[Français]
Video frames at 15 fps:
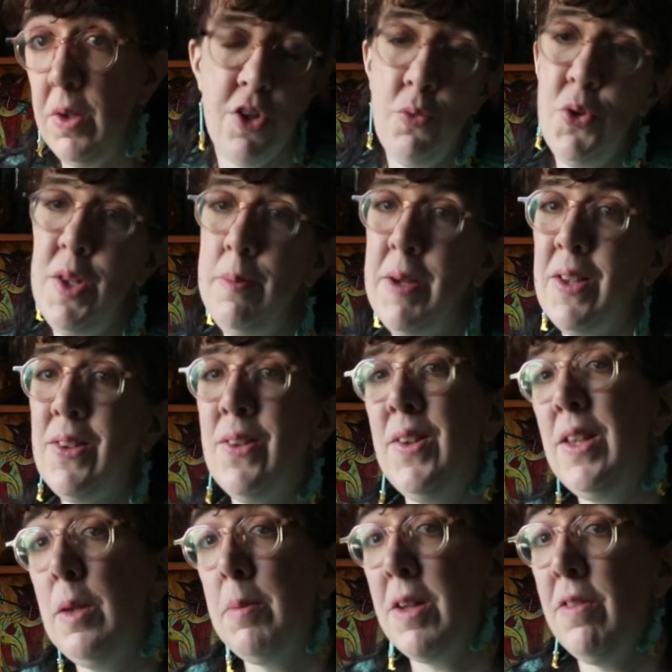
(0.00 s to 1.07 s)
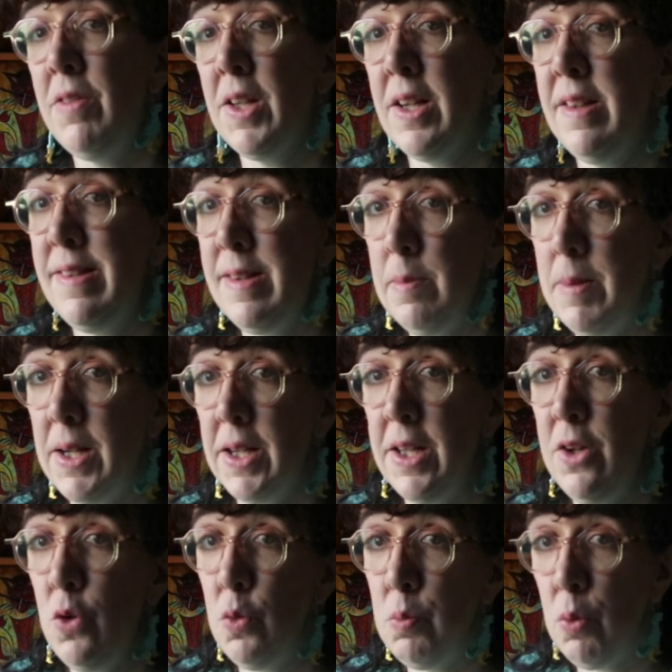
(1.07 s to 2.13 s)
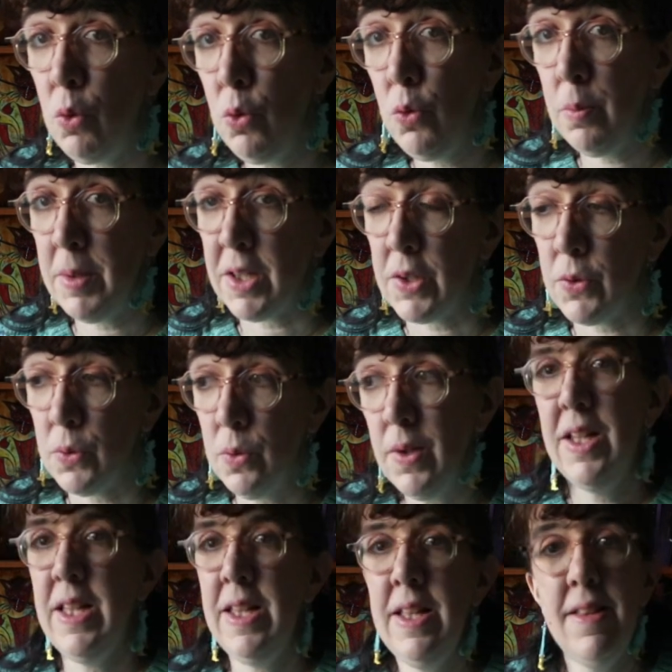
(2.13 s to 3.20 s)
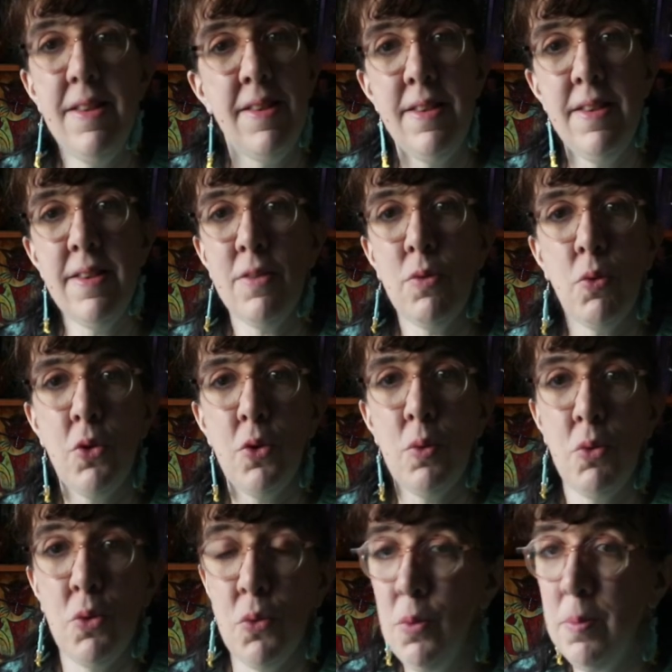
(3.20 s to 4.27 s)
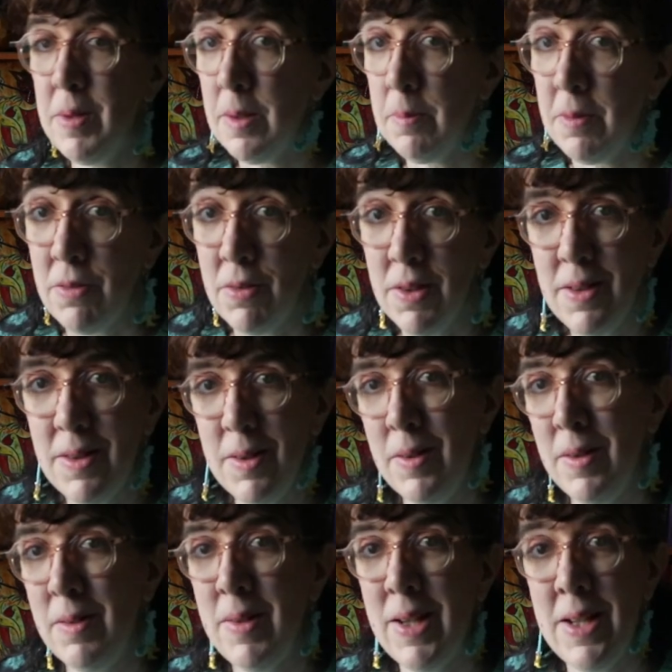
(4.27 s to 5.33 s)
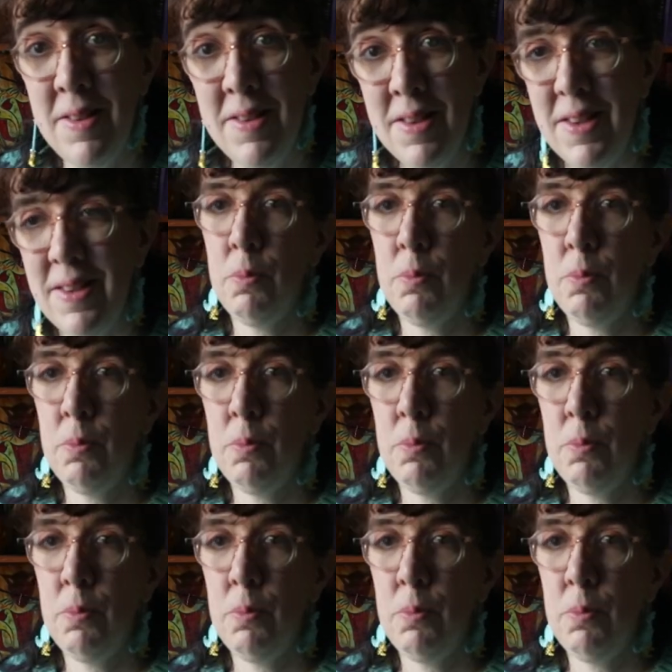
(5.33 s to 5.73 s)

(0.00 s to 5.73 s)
J'ai vu des personnes qui préféraient séparer le pro du perso et si ça fonctionne pour vous, bah ma foi, euh, allez-y.